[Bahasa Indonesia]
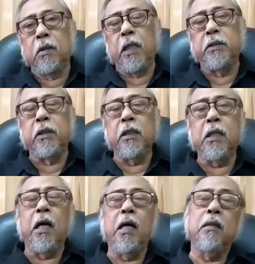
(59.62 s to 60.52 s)

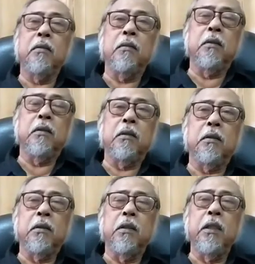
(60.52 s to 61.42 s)
Estetika
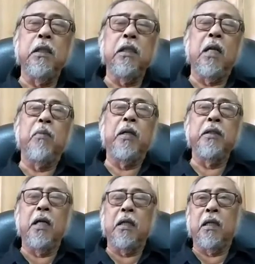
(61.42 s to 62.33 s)
ini
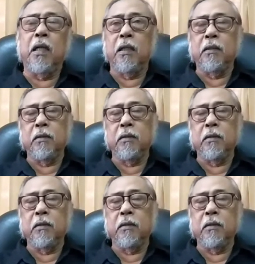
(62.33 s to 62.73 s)
namanya adalah